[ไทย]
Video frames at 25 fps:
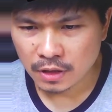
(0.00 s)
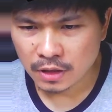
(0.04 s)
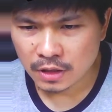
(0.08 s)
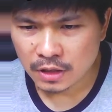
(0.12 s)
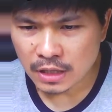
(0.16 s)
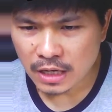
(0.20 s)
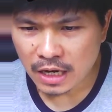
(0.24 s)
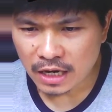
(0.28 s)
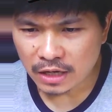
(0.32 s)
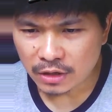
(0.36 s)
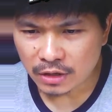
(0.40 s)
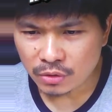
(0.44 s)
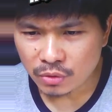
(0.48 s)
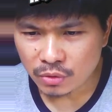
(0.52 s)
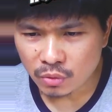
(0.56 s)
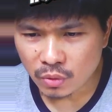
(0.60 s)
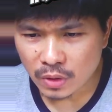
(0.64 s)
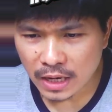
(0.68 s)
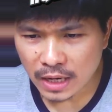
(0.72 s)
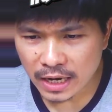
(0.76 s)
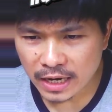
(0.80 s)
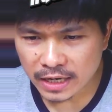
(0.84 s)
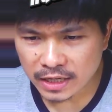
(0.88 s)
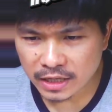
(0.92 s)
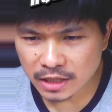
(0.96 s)
อยากดู
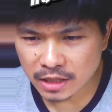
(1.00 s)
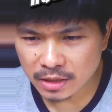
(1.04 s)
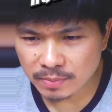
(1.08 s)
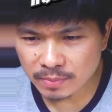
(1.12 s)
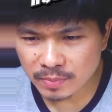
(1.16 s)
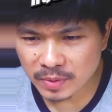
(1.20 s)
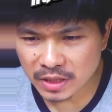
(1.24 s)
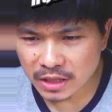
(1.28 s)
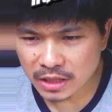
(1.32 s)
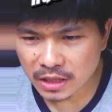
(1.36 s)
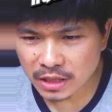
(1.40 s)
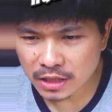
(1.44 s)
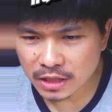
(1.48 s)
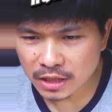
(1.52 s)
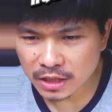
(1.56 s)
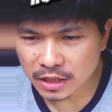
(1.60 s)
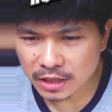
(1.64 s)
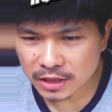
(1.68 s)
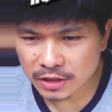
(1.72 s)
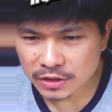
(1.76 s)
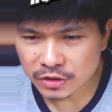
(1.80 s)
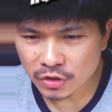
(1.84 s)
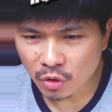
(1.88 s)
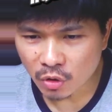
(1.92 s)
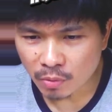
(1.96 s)
งานที่พี่เคย
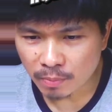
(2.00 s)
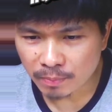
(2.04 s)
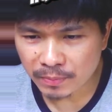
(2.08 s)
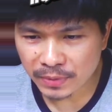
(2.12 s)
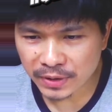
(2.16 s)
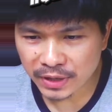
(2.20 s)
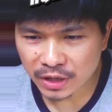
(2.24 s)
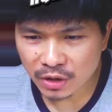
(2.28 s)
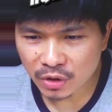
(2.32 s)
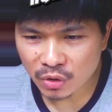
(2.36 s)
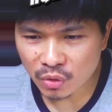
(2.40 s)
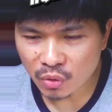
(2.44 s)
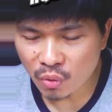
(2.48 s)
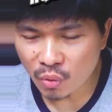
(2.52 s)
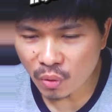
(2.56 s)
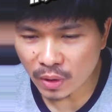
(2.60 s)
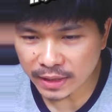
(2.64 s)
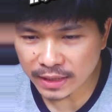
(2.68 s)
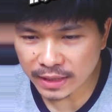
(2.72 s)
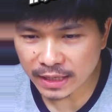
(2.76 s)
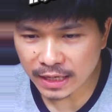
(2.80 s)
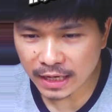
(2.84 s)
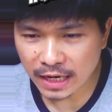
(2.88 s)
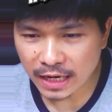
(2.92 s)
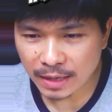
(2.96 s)
ส่งประกวด
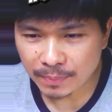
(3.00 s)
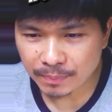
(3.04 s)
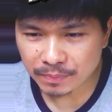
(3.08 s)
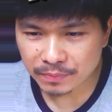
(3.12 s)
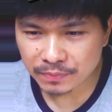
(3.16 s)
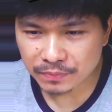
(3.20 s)
ครับ